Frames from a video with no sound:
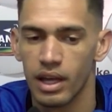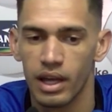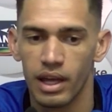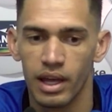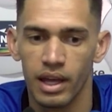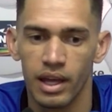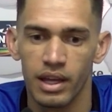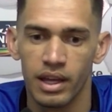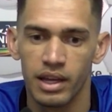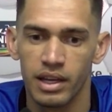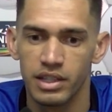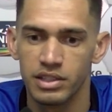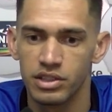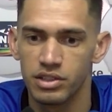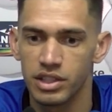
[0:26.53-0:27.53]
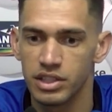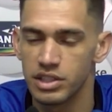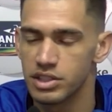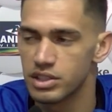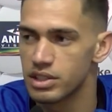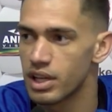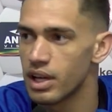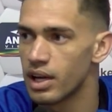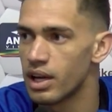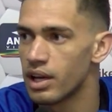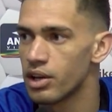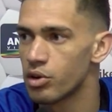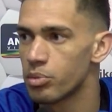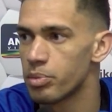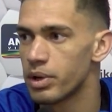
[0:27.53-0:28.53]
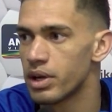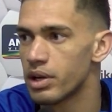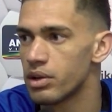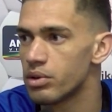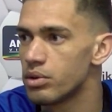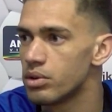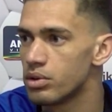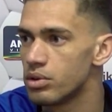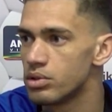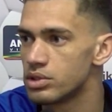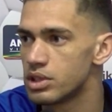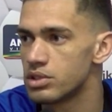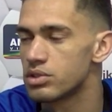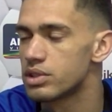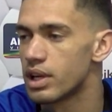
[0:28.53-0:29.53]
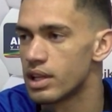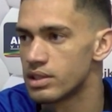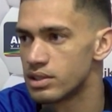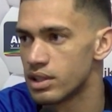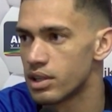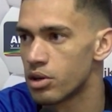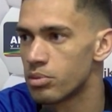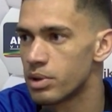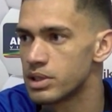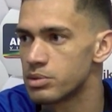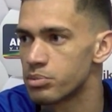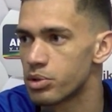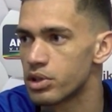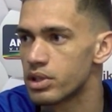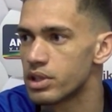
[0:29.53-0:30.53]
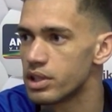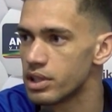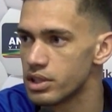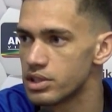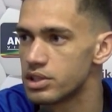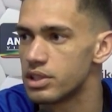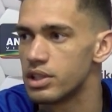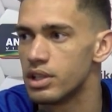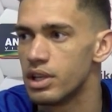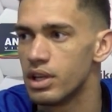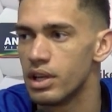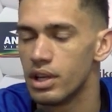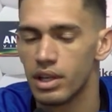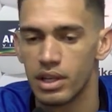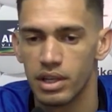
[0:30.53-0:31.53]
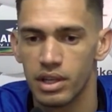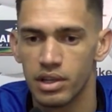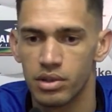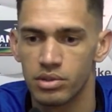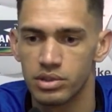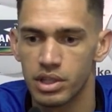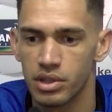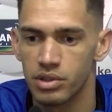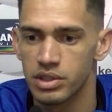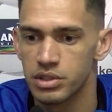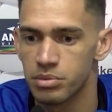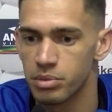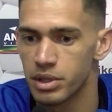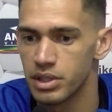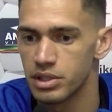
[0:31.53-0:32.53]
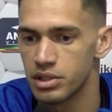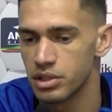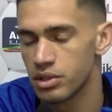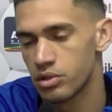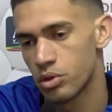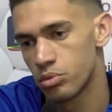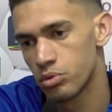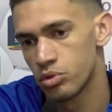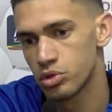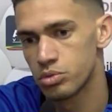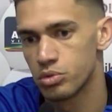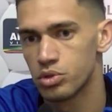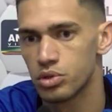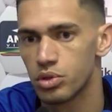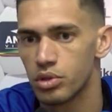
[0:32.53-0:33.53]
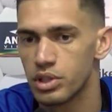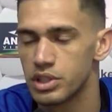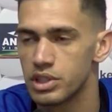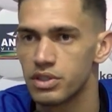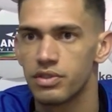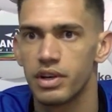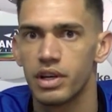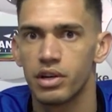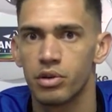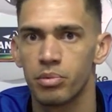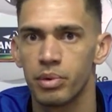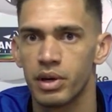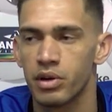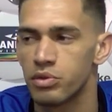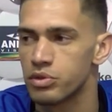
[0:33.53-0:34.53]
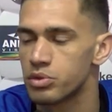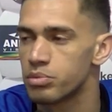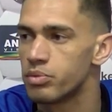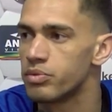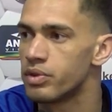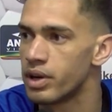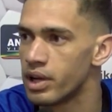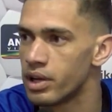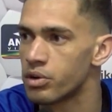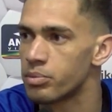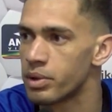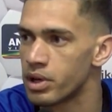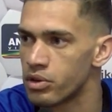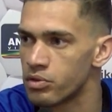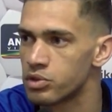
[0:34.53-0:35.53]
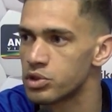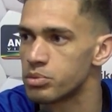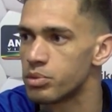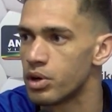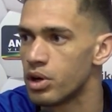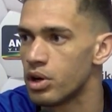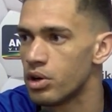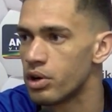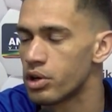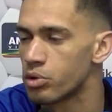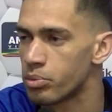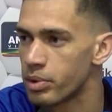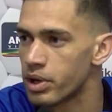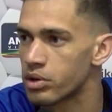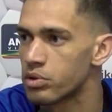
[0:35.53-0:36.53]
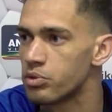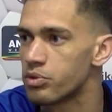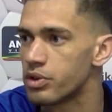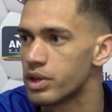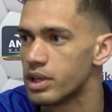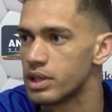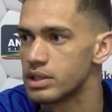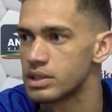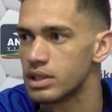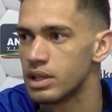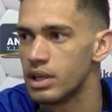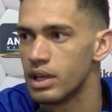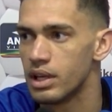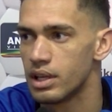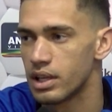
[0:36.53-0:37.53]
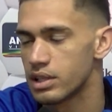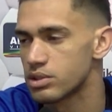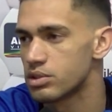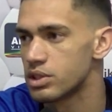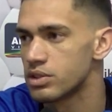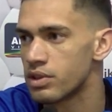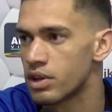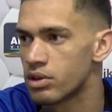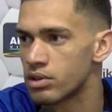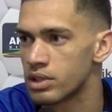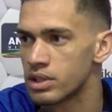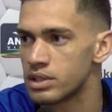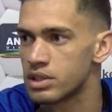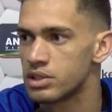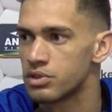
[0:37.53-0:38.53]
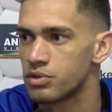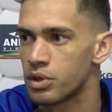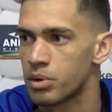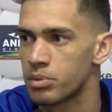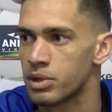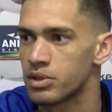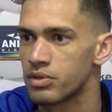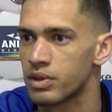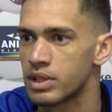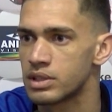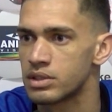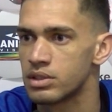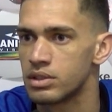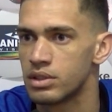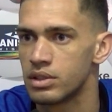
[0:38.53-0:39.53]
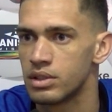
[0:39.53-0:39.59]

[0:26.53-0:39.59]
É, e acredito que a gente está recuperando os resultados, né, que é o mais importante. E, consequentemente, como no último jogo, a gente vai, recuperar o futebol, vai recuperando o futebol, recupera a confiança e as coisas vão acontecendo de forma mais fácil.